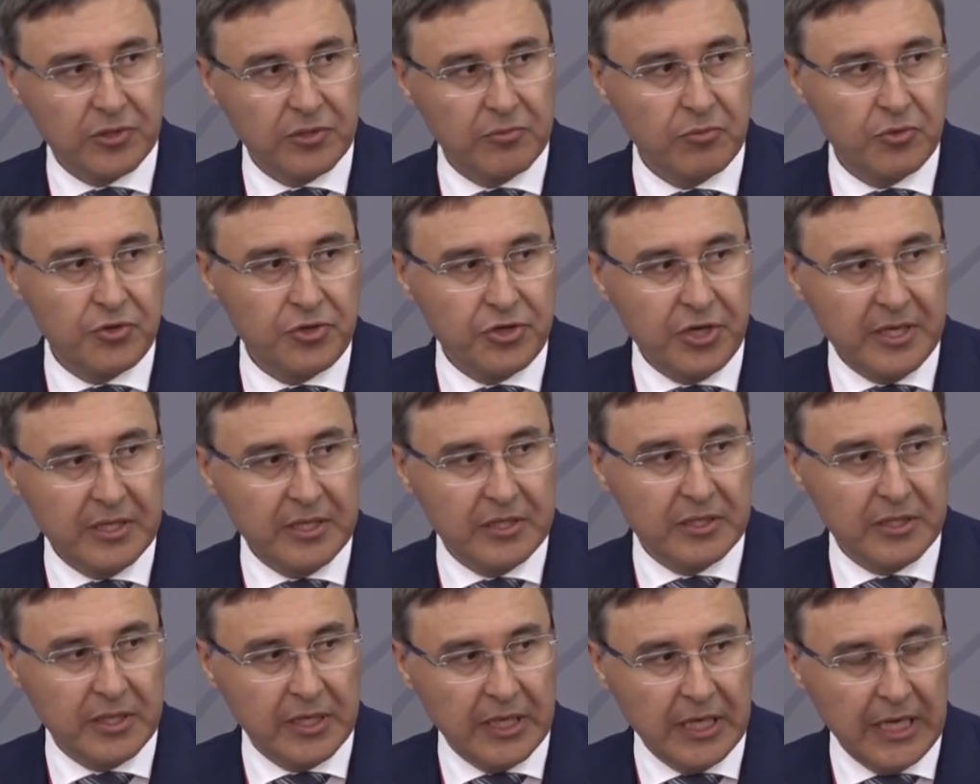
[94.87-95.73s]
у нас
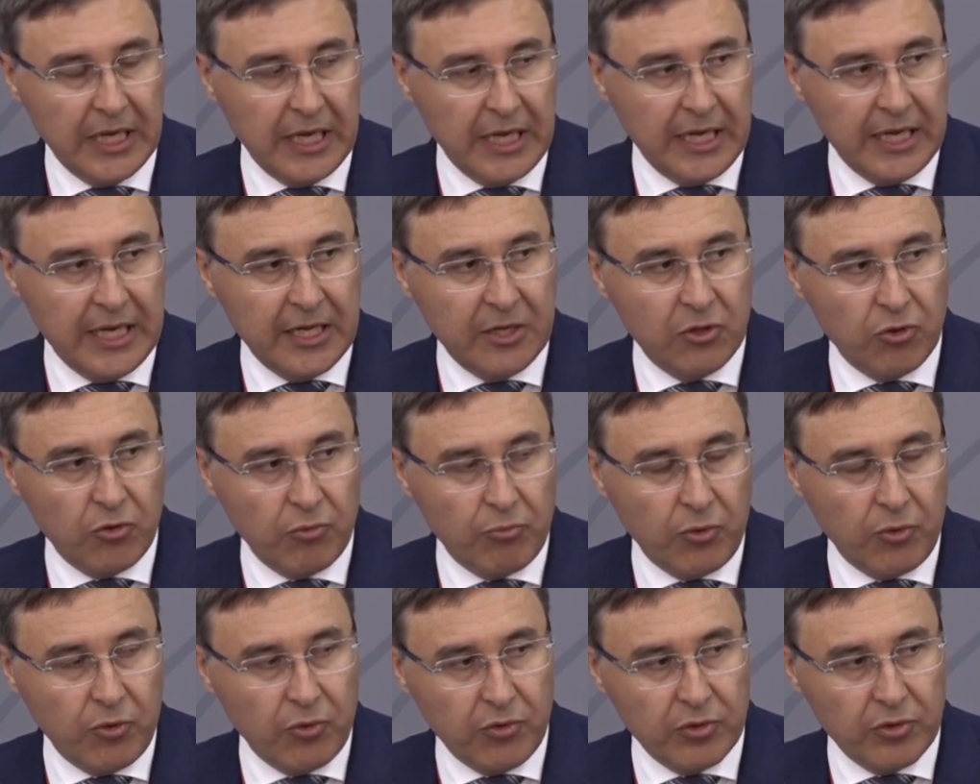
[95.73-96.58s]
обучается,
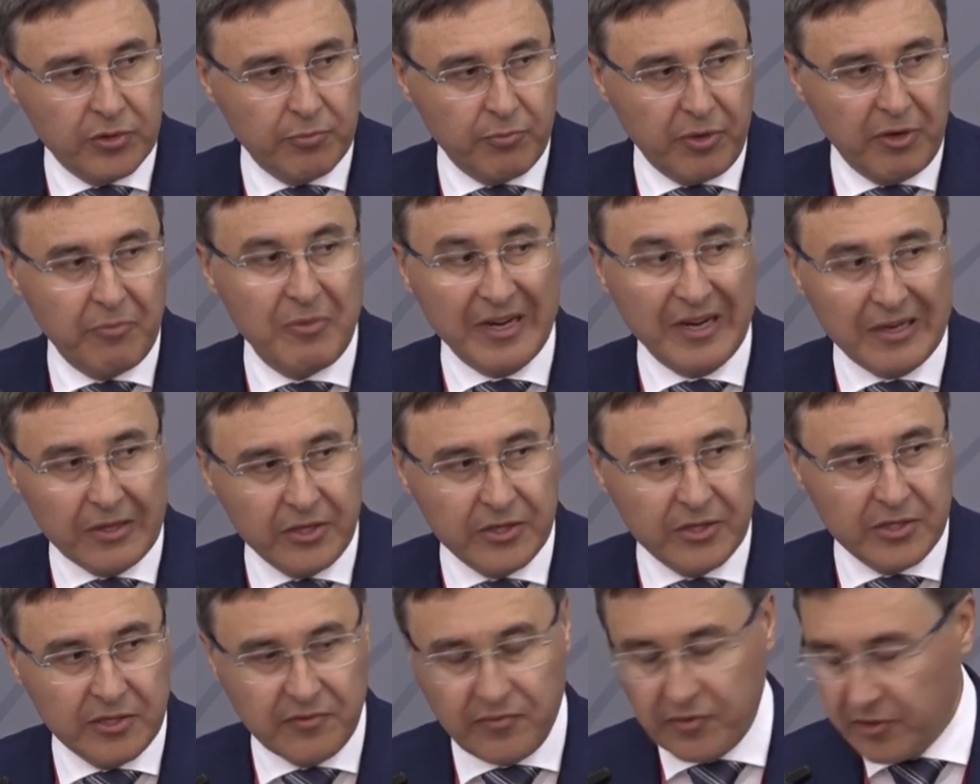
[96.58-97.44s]
то по вот,
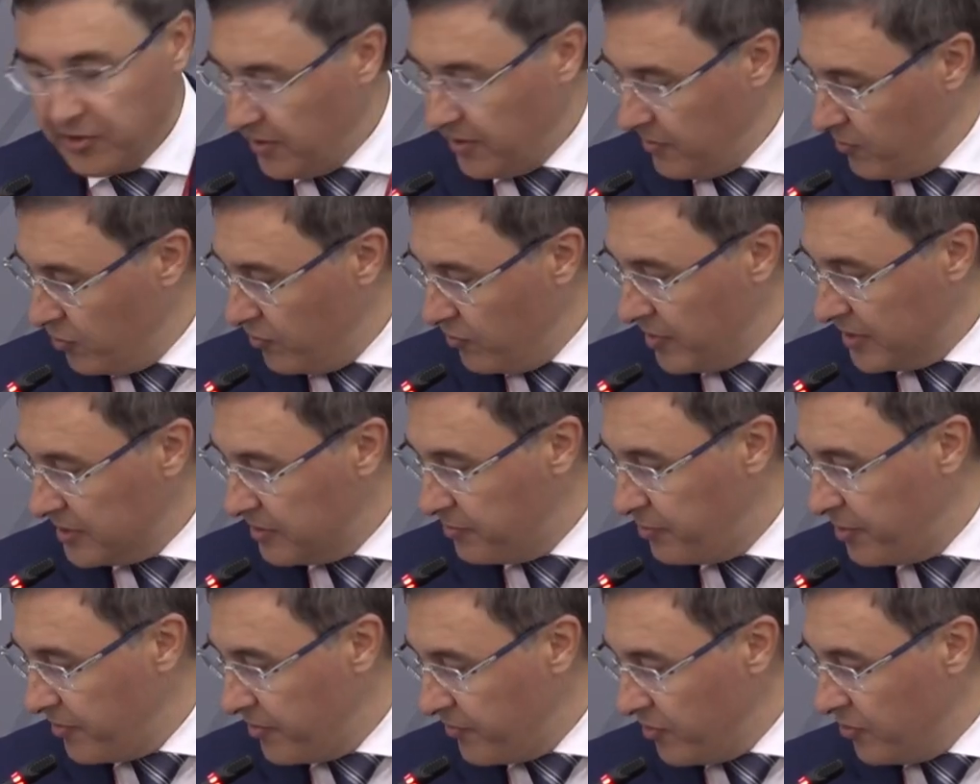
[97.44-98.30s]
примерные цифры тому
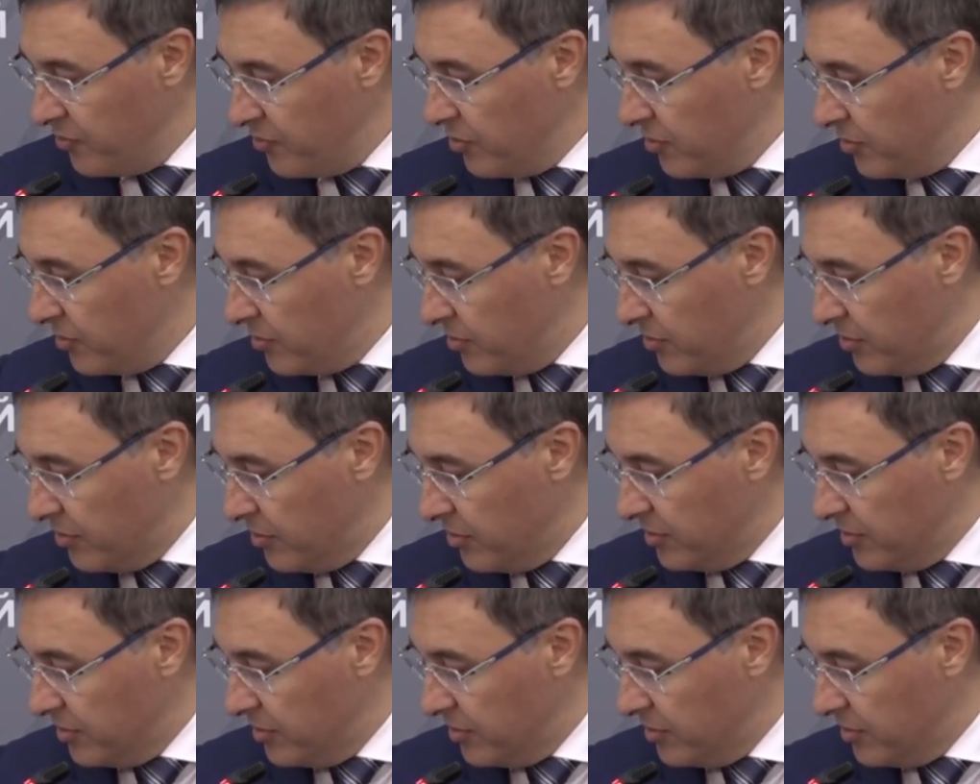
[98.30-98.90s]
21 год